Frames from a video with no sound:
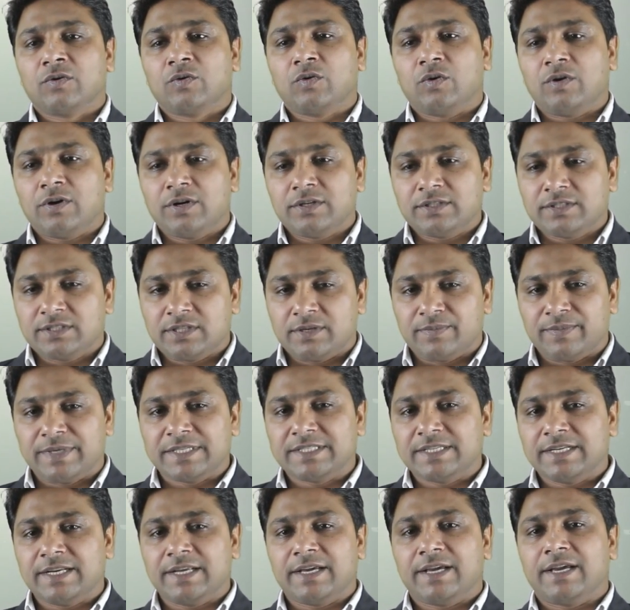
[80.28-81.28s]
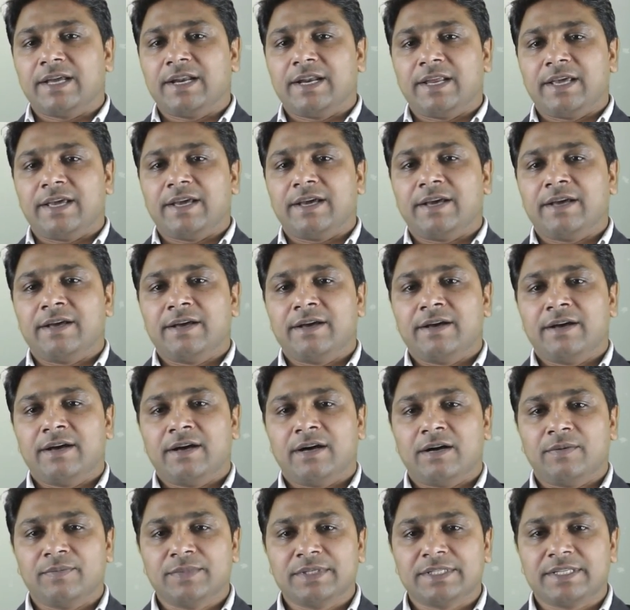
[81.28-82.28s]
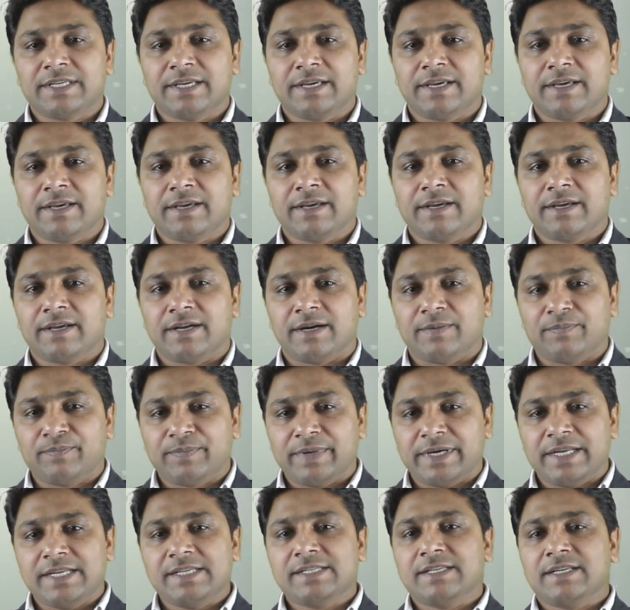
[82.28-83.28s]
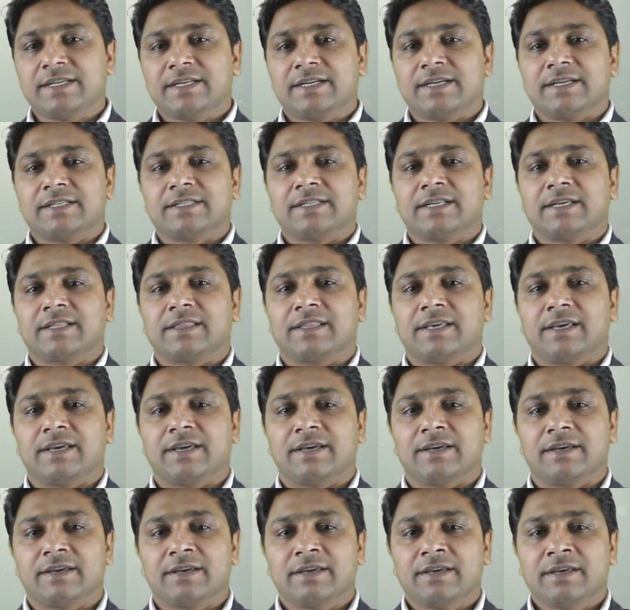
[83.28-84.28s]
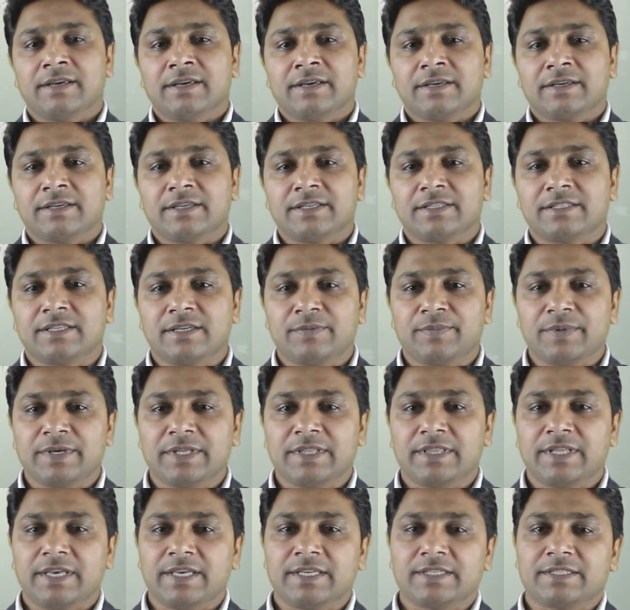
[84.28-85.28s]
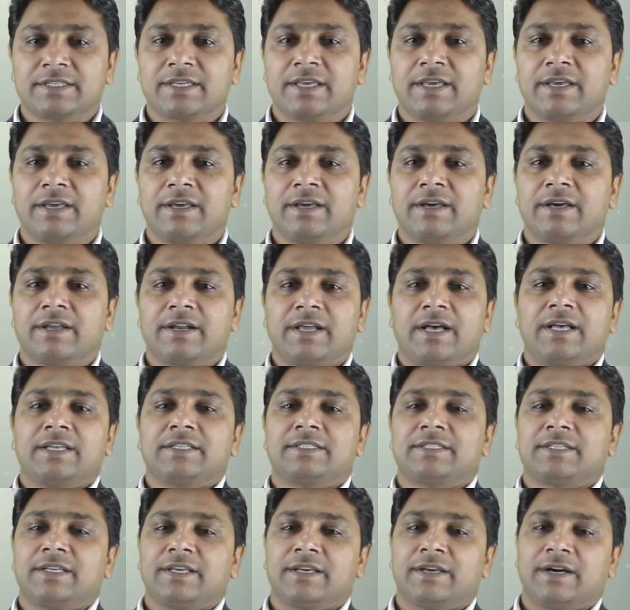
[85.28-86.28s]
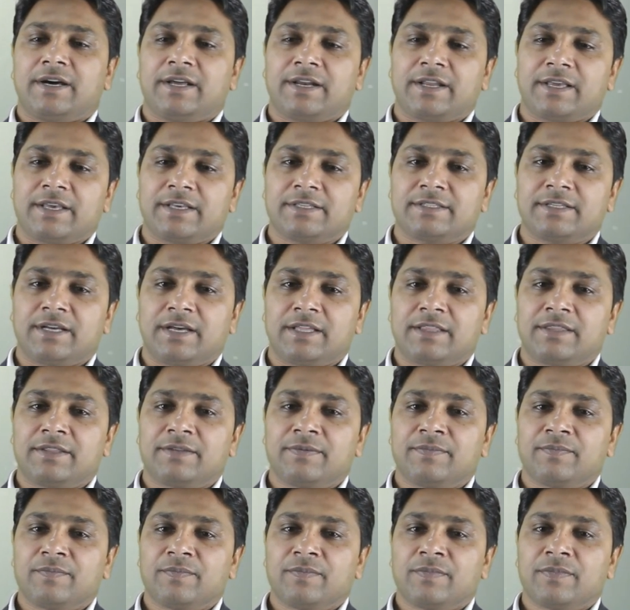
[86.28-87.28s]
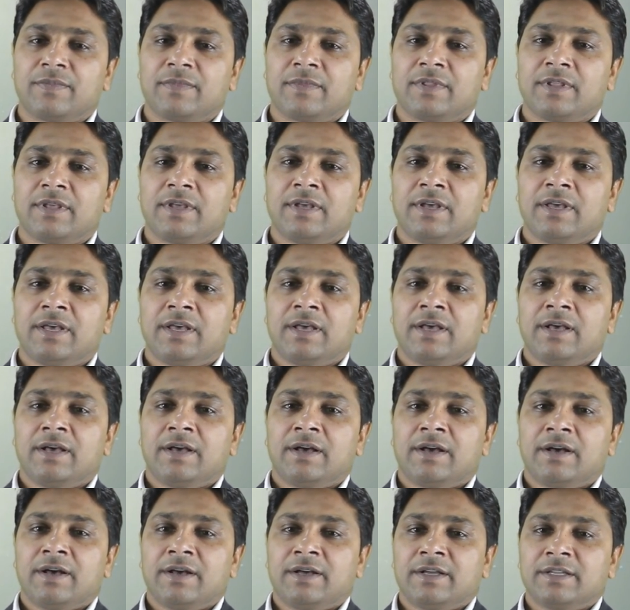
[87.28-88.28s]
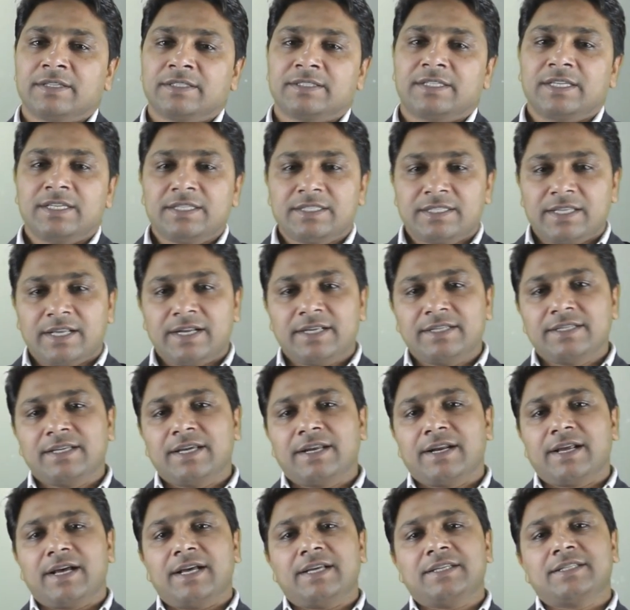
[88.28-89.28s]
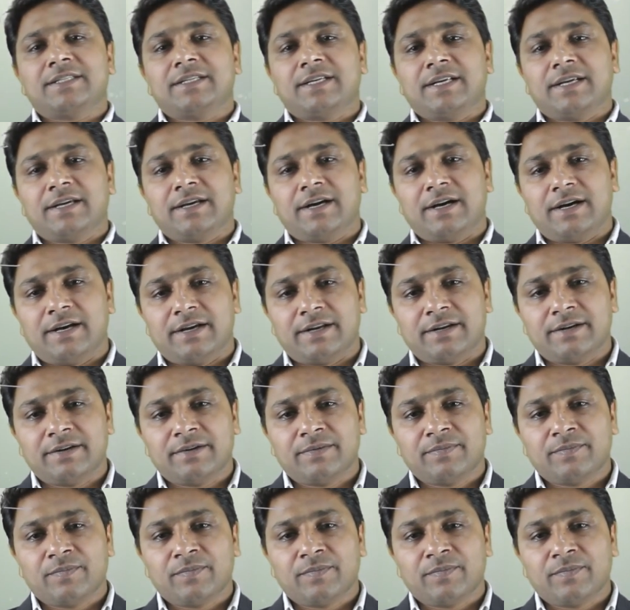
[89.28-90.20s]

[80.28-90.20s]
को समझने के लिए हम इसे कंपैरिजन कर सकते हैं किसी भी देश के राष्ट्रीय गान के साथ जिस तरह से राष्ट्रीय गान